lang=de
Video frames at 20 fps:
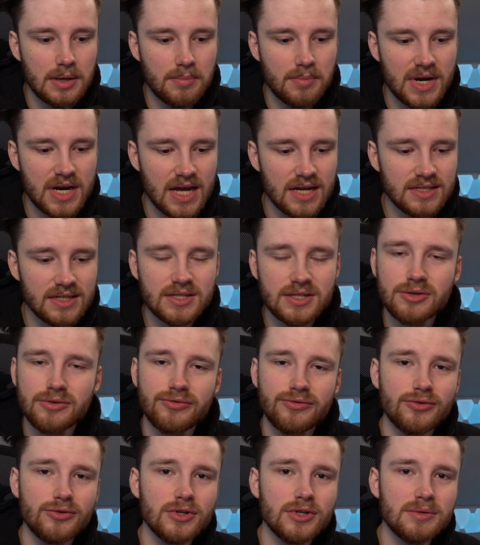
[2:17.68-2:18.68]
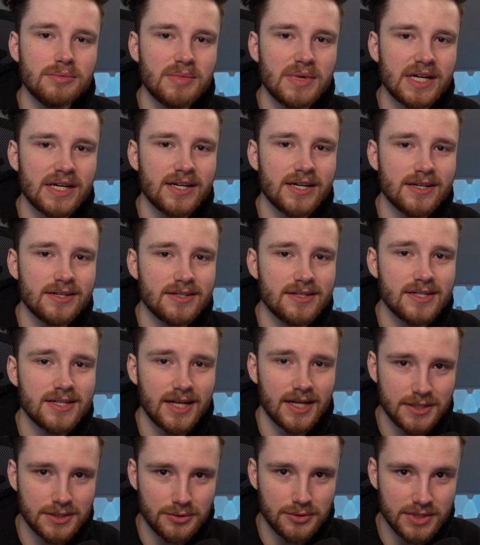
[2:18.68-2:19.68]
man hat das Gefühl, man kriegt nicht
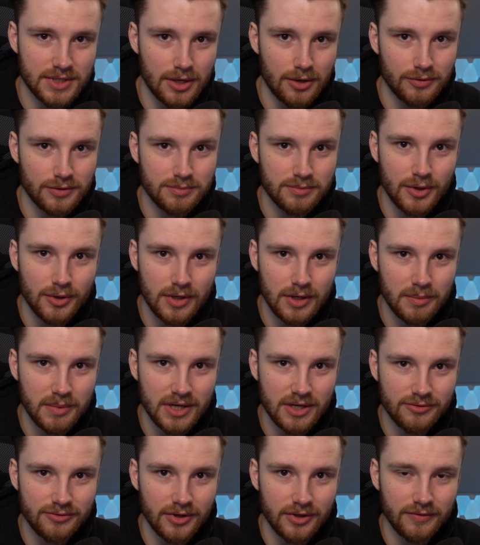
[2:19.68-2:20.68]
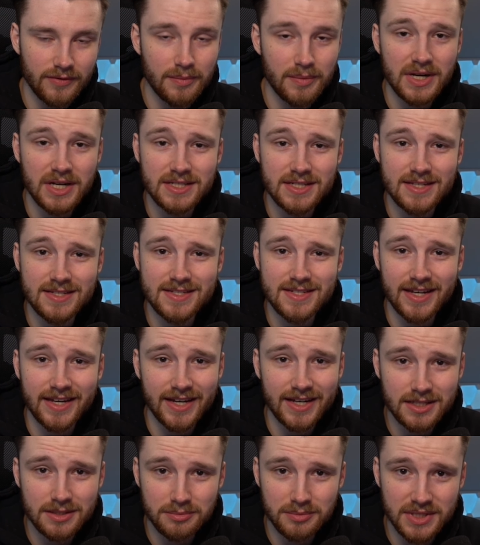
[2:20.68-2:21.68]
ganz so sehr aufs Maul am Anfang, wenn man es jetzt
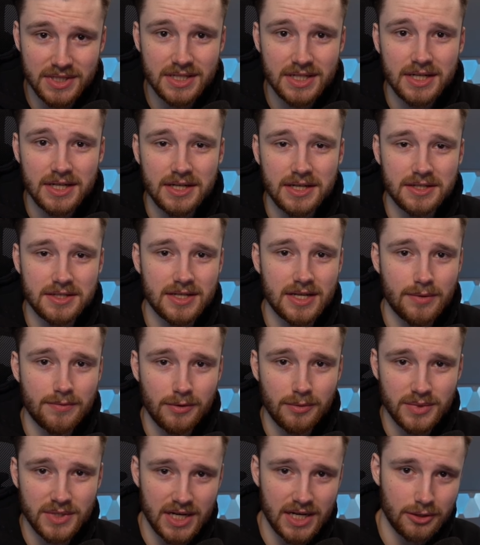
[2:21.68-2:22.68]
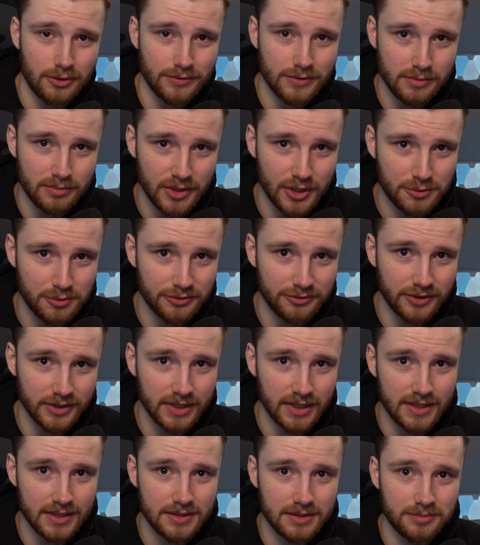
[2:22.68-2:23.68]
direkt mit Escape from Tarkov zum Beispiel
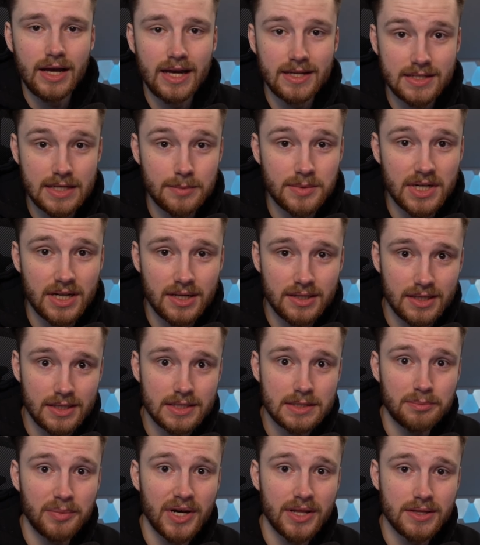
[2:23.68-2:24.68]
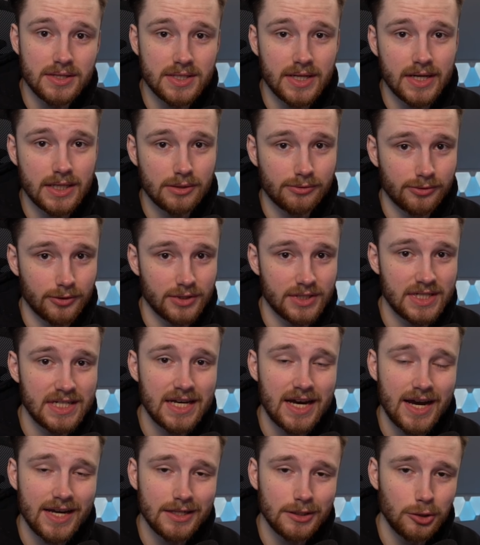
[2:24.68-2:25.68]
vergleicht. Es gibt allerdings bei The Cycle Frontier
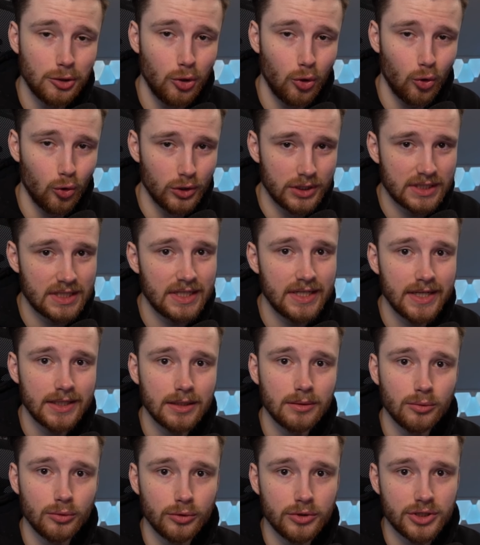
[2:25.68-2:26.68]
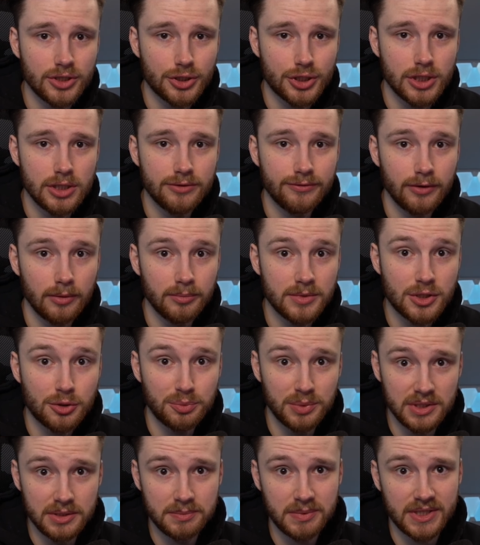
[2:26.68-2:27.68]
einen grundlegenden Unterschied vom
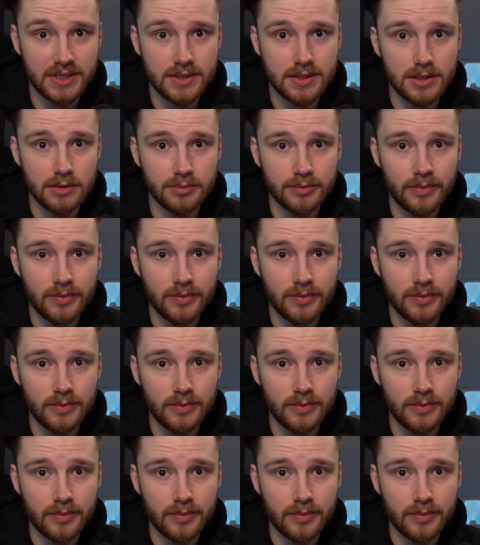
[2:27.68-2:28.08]
Spielprinzip.